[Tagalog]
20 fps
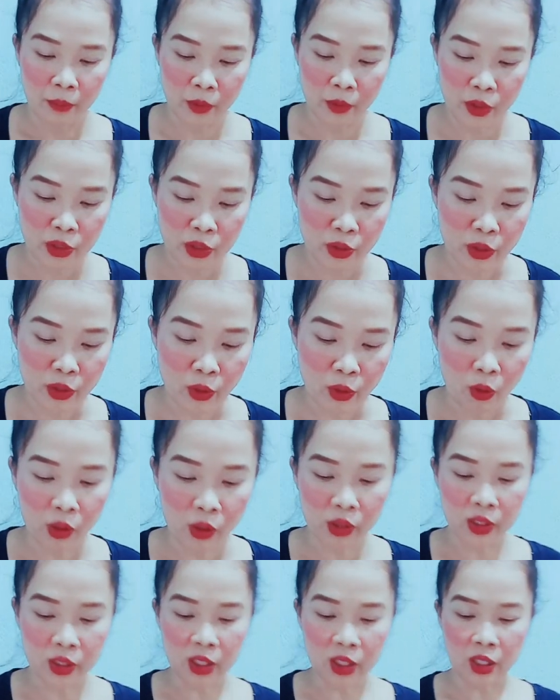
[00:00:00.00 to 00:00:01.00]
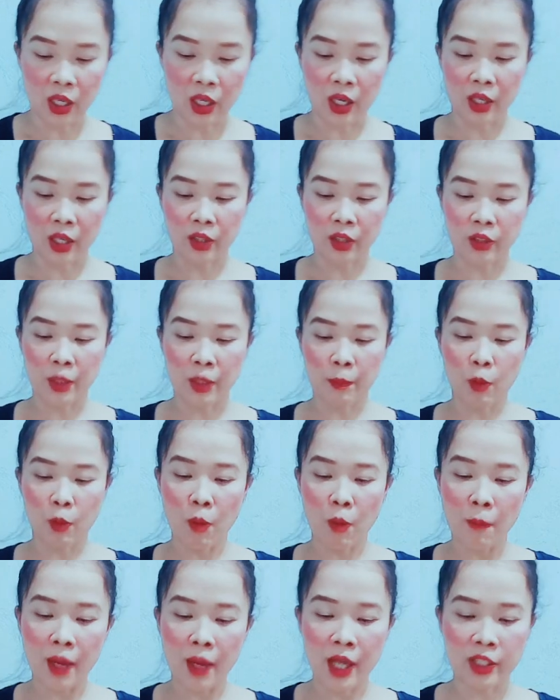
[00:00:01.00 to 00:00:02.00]
person holding a
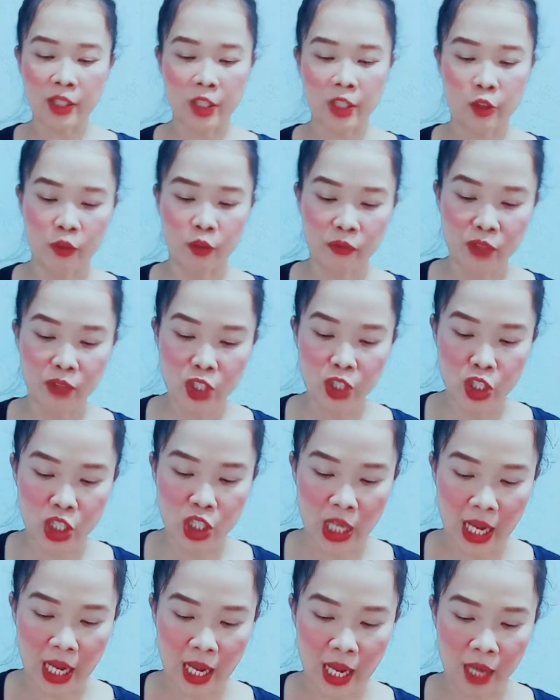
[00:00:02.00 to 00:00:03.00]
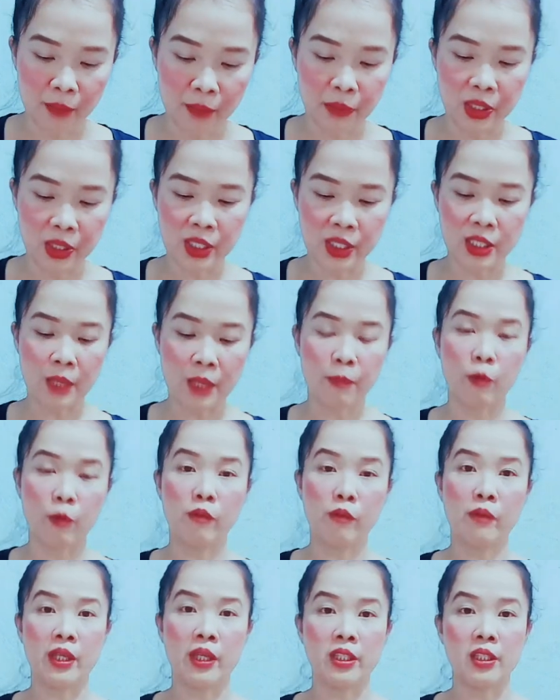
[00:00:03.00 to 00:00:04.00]
diplomat and official visa
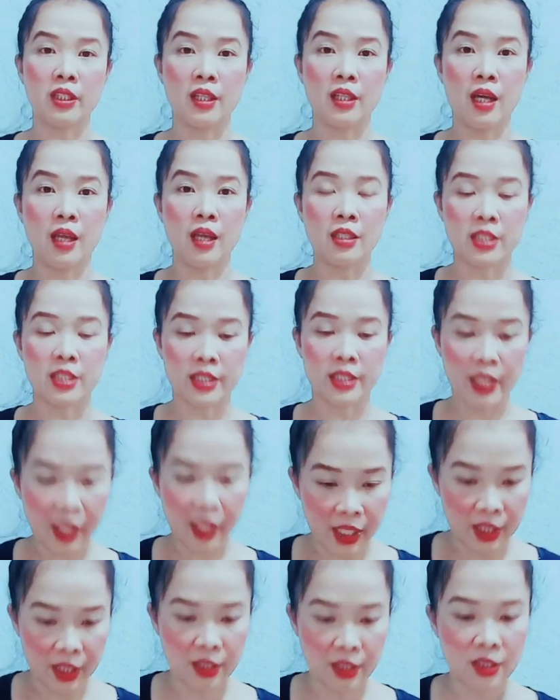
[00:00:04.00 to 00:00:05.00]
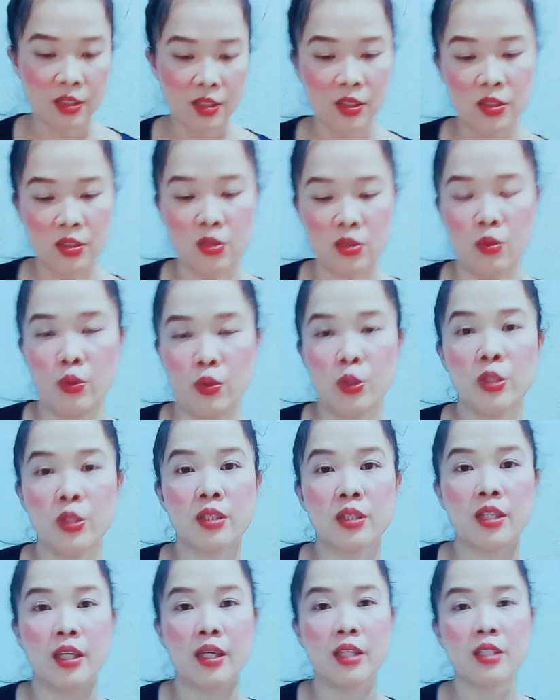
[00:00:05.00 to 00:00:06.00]
for medical stay. So,
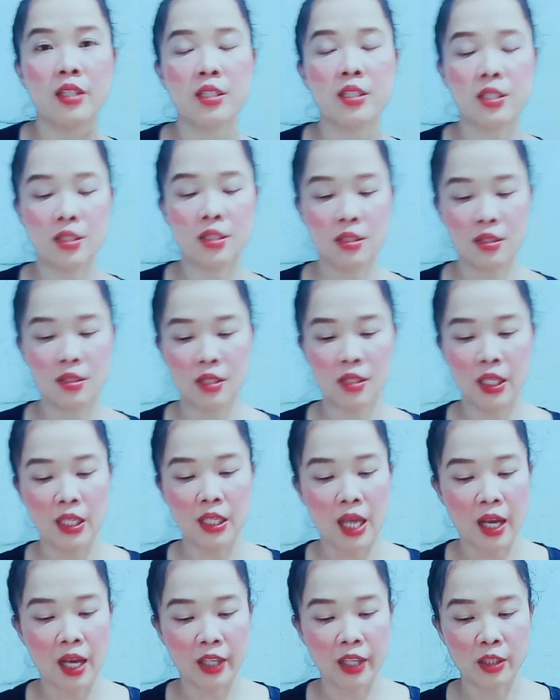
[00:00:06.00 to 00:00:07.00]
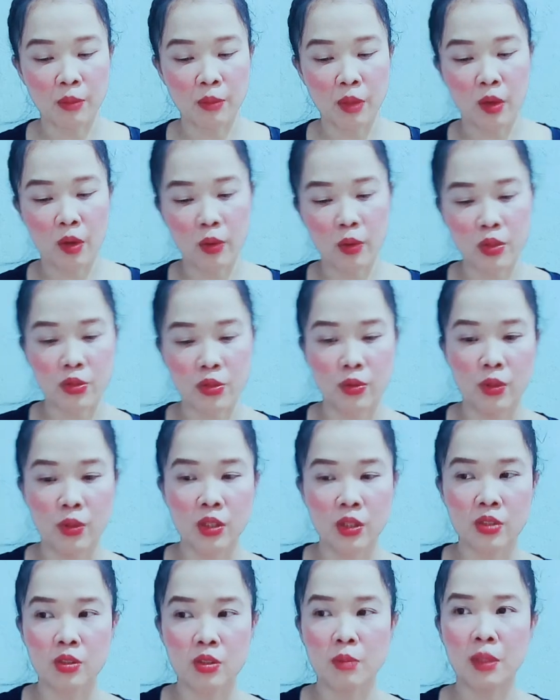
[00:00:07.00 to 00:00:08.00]
yun guys, kailangan na
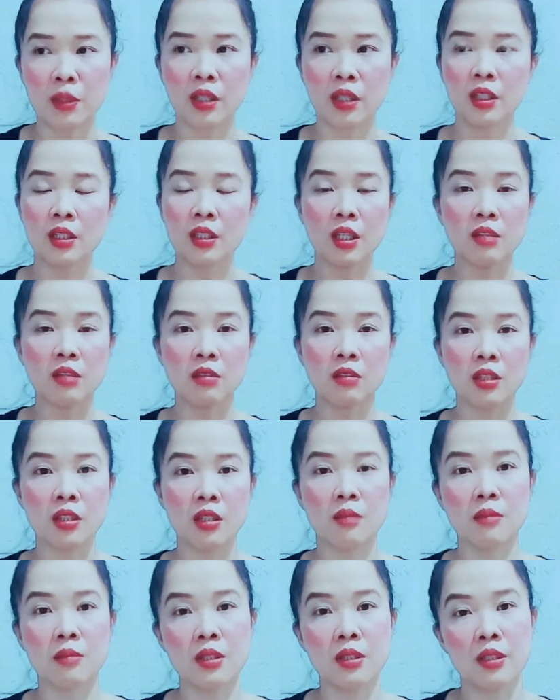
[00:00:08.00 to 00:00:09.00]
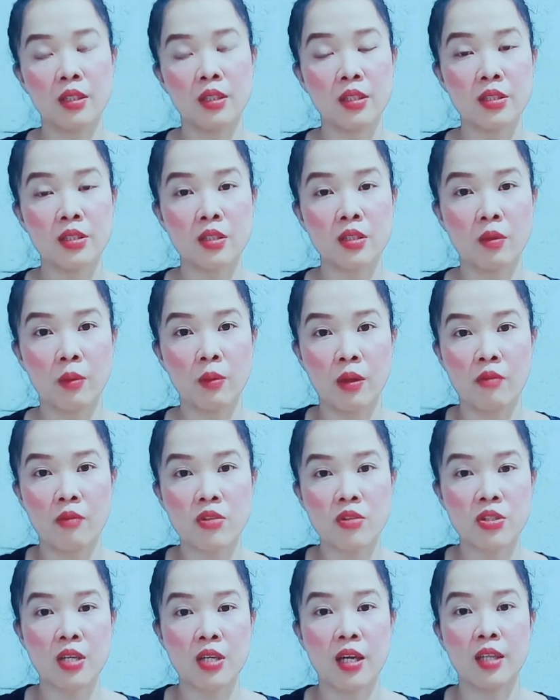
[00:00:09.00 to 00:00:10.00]
makonsult. So, makikita nyo rin naman guys sa
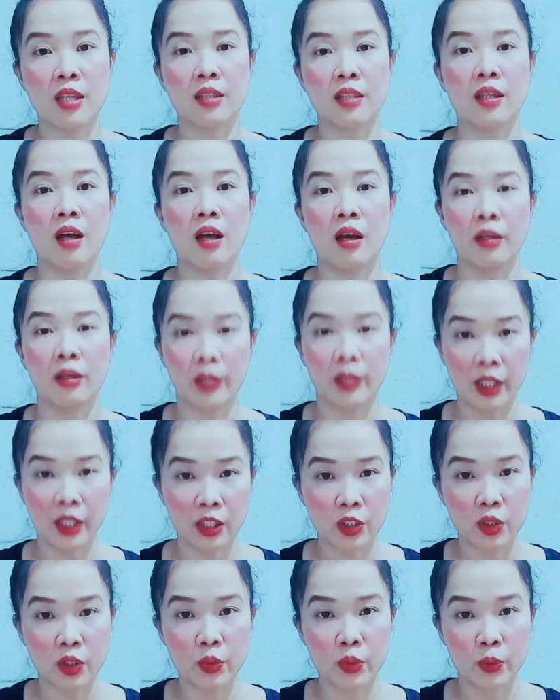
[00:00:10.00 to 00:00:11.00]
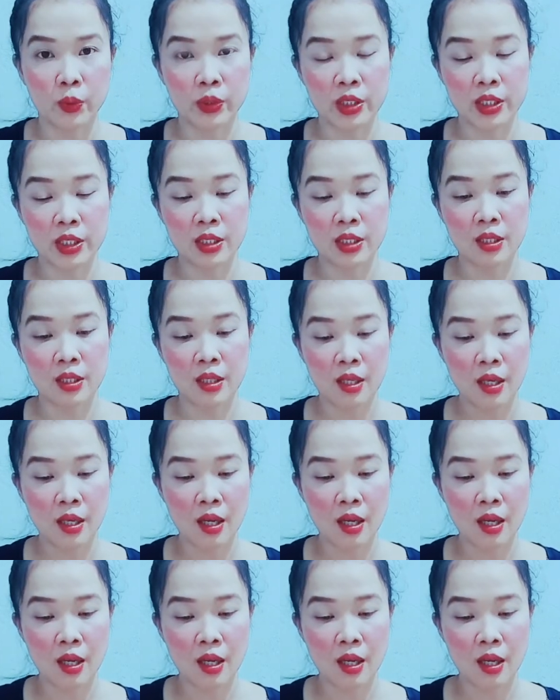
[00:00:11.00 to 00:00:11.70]
website ng Rally Tours